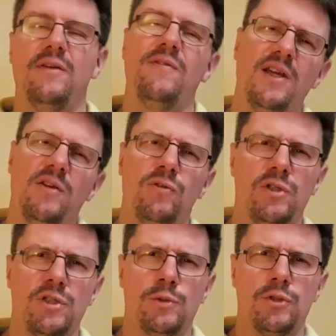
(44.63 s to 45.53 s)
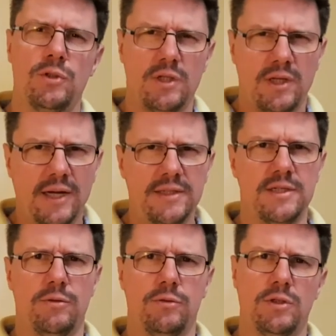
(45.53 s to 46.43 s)
Entwickelt wurde es zwischen
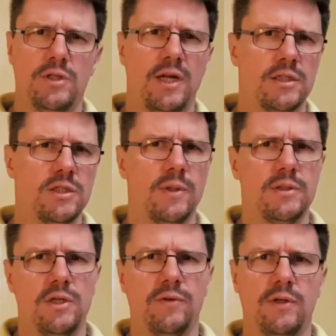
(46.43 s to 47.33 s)
1913 und 1928